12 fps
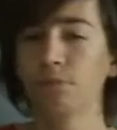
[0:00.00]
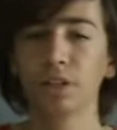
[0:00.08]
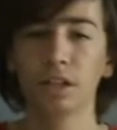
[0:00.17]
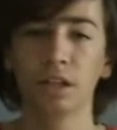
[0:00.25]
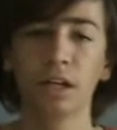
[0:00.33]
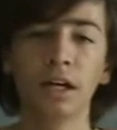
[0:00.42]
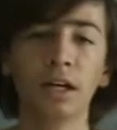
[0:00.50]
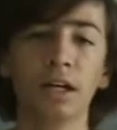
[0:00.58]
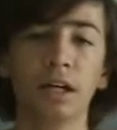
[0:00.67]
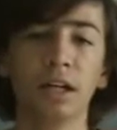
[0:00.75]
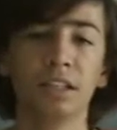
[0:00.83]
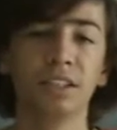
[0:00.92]
Mais là,
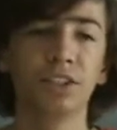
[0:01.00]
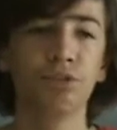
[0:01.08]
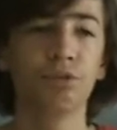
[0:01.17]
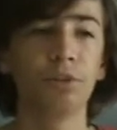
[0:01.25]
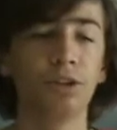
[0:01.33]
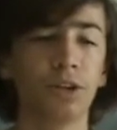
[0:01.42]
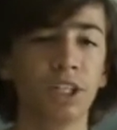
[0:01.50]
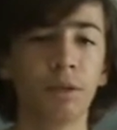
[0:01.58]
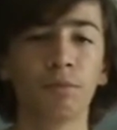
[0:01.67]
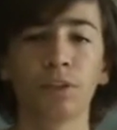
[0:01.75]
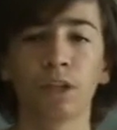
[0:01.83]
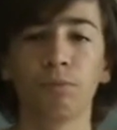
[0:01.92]
c'est 18 meilleures
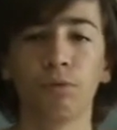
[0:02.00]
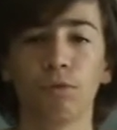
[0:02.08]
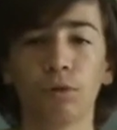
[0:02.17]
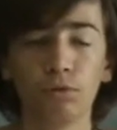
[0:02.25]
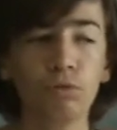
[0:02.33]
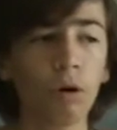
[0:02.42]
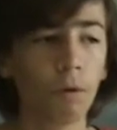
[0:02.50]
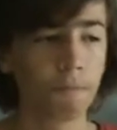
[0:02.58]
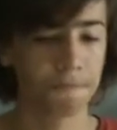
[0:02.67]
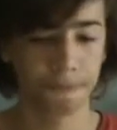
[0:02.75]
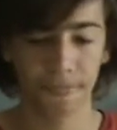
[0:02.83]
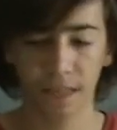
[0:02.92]
équipes qu'on garde pour le World Tour
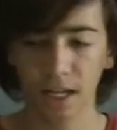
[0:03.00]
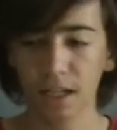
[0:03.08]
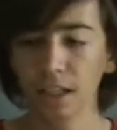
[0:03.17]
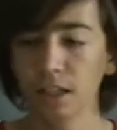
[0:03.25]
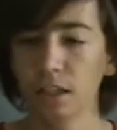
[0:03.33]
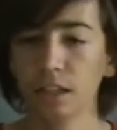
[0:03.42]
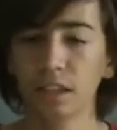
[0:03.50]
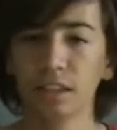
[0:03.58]
et,